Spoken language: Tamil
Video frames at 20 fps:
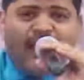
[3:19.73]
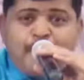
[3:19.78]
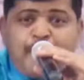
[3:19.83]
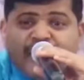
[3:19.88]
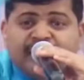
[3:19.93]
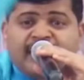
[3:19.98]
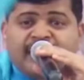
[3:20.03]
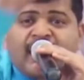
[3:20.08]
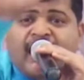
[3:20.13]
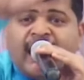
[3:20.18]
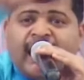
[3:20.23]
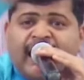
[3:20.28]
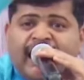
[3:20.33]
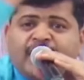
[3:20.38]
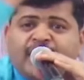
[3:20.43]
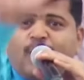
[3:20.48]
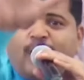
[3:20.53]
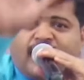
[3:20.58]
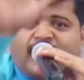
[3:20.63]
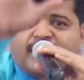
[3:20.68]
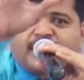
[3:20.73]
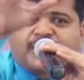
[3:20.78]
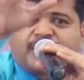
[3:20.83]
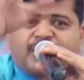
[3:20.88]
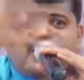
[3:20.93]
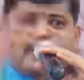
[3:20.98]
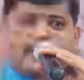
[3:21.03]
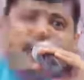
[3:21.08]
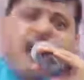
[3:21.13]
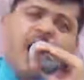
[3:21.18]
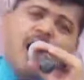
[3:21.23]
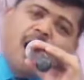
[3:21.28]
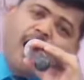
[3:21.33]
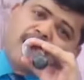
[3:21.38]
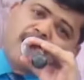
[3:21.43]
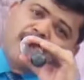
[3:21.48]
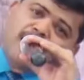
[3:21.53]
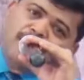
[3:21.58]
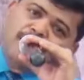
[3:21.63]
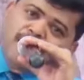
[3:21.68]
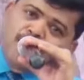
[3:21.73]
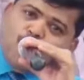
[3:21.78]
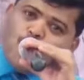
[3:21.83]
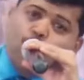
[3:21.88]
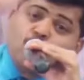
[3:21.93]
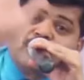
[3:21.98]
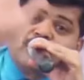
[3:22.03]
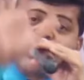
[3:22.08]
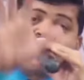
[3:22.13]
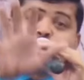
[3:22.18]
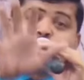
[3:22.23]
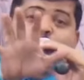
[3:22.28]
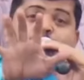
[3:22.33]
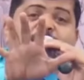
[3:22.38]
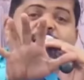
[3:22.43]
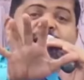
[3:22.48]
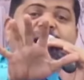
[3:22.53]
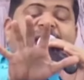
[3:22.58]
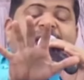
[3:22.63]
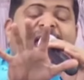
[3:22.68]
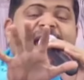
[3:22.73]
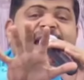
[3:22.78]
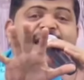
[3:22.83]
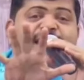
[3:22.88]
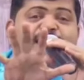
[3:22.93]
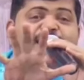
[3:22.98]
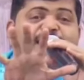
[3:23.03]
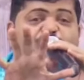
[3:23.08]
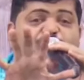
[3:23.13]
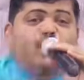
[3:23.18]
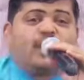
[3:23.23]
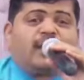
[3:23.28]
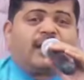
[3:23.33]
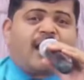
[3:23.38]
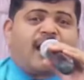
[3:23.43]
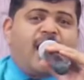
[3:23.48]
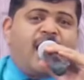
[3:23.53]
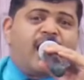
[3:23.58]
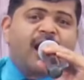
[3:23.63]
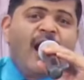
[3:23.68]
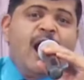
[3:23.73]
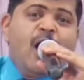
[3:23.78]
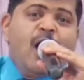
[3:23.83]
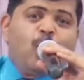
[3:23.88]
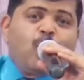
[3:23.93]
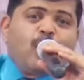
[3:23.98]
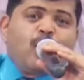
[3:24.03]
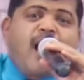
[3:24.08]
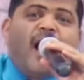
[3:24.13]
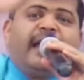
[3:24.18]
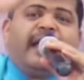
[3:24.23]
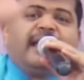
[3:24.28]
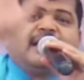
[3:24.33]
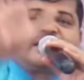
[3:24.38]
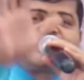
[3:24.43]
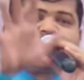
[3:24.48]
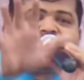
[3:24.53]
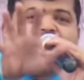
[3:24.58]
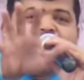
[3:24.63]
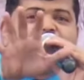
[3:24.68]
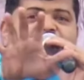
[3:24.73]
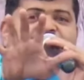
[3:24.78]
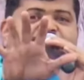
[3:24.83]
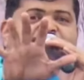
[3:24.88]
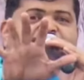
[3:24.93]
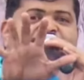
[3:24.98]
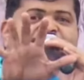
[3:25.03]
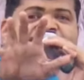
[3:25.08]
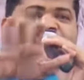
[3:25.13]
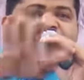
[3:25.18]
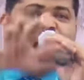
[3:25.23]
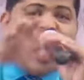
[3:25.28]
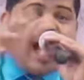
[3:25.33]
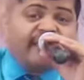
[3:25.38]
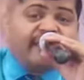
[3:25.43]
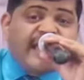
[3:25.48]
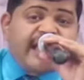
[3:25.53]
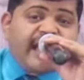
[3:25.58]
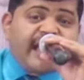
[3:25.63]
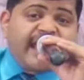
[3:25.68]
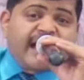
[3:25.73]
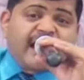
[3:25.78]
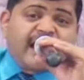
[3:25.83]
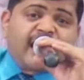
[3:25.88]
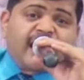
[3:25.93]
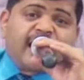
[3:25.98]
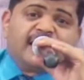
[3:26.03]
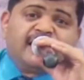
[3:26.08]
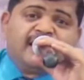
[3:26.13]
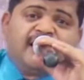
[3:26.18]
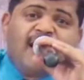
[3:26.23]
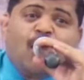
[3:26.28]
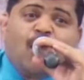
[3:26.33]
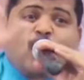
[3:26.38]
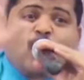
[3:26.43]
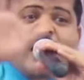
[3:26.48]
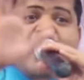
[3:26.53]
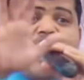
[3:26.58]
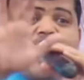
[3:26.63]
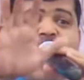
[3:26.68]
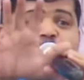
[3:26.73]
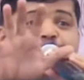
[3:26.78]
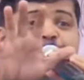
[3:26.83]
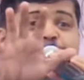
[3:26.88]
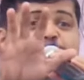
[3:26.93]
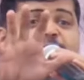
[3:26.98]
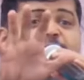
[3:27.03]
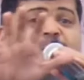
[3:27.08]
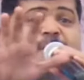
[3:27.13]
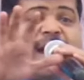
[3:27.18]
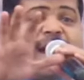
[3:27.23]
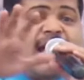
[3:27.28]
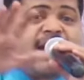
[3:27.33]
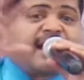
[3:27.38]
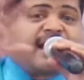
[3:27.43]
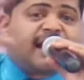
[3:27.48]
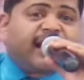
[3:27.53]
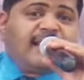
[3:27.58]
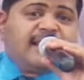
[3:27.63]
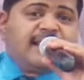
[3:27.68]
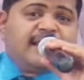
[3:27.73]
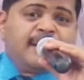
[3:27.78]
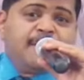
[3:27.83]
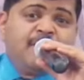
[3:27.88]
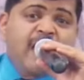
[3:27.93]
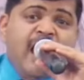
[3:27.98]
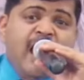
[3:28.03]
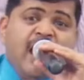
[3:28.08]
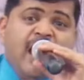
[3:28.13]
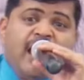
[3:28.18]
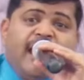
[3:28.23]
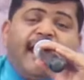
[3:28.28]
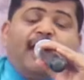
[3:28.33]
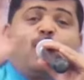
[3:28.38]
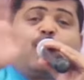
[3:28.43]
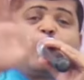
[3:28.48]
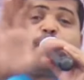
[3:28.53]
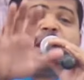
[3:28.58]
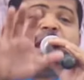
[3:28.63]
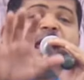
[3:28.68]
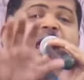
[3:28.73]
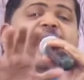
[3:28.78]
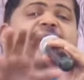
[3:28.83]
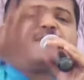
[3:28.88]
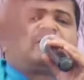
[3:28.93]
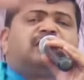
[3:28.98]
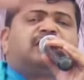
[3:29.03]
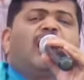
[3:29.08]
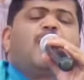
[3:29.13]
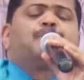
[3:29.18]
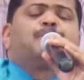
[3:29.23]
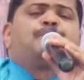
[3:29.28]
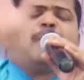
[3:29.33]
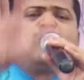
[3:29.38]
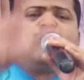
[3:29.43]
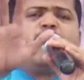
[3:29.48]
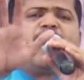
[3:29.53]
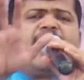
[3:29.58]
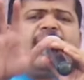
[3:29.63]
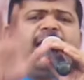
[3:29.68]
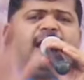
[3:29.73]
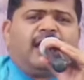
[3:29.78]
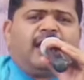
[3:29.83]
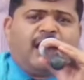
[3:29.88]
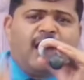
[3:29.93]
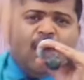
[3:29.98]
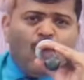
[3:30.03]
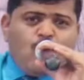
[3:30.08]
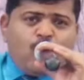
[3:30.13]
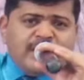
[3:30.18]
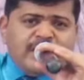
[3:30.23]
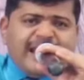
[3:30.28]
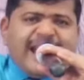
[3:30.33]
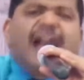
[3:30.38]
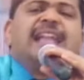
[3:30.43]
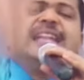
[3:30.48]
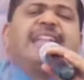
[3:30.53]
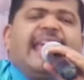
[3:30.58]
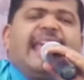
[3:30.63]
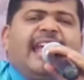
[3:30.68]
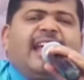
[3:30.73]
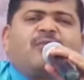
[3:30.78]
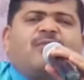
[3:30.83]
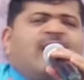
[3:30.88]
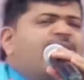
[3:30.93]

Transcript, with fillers: பதினைந்து வருஷம் ஆண்டவர் கூட்டி கொடுக்கிறேன் என்று சொல்கிறார் உன் ஆயுசு நாட்கள் அதிகரிக்கிறது உனக்கு அற்புதம் நடக்கிறது என்று ஒரு பெரிய திருப்பு முனை உன் கண்ணீர்